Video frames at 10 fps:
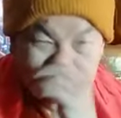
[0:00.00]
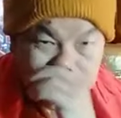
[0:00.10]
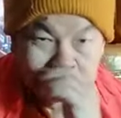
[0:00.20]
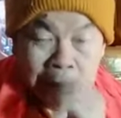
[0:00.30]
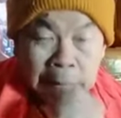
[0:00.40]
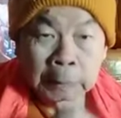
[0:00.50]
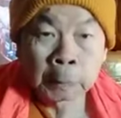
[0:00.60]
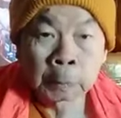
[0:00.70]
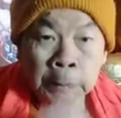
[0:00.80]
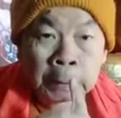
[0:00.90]
อันนี้นี่ข้
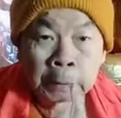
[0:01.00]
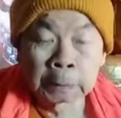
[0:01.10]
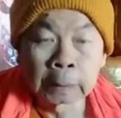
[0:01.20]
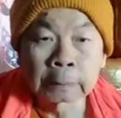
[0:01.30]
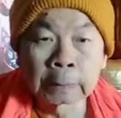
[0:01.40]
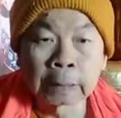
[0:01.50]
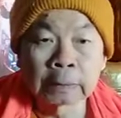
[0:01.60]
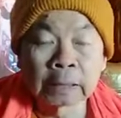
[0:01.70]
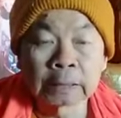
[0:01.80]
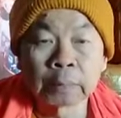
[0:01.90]
อที่หนึ่งนะใน
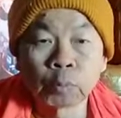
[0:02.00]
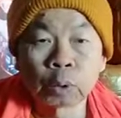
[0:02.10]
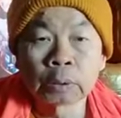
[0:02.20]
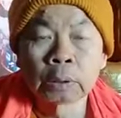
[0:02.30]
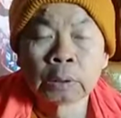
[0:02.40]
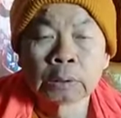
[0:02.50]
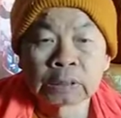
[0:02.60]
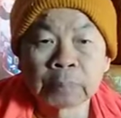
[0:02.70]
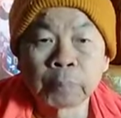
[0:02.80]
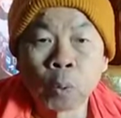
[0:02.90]
ในจำนวน
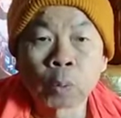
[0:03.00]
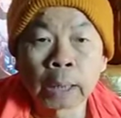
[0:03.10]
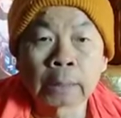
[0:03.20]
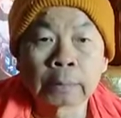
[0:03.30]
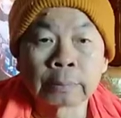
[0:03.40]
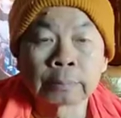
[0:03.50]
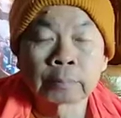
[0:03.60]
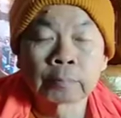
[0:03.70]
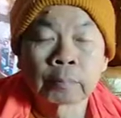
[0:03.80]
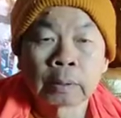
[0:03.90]
สิบหกขั้น
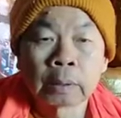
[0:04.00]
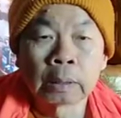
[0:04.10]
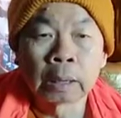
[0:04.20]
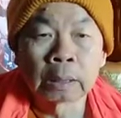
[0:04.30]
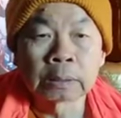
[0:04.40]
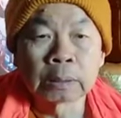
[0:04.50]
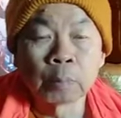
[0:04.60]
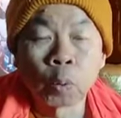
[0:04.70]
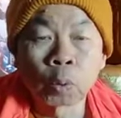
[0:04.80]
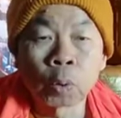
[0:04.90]
นะสิบ
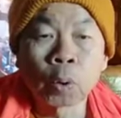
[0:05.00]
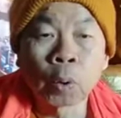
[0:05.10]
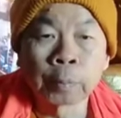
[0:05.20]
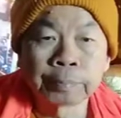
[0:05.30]
หกข้อ